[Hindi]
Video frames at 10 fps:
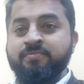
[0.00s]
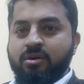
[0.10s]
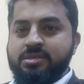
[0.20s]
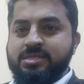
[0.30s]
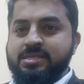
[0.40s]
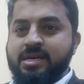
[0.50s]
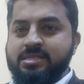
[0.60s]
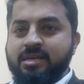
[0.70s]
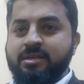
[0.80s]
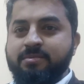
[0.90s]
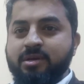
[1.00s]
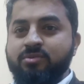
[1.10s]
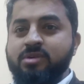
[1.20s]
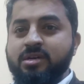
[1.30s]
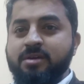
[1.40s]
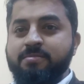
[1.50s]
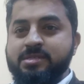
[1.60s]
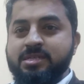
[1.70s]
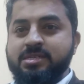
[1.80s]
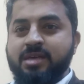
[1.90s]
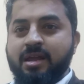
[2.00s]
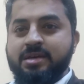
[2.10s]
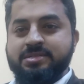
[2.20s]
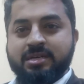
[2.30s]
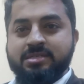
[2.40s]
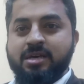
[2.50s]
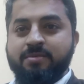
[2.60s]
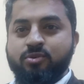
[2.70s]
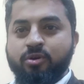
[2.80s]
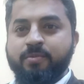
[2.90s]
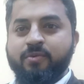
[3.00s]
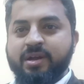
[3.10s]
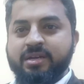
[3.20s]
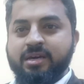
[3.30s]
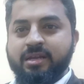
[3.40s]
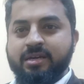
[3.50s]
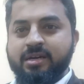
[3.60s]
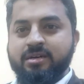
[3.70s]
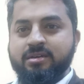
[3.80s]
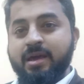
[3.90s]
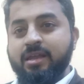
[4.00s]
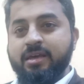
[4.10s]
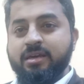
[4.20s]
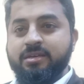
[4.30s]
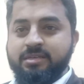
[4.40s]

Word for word: और इसके साथ साथ ये बताऊंगा कि बिजनेस का लाइसेंस अब कौन प्रोवाइड करेगा पहले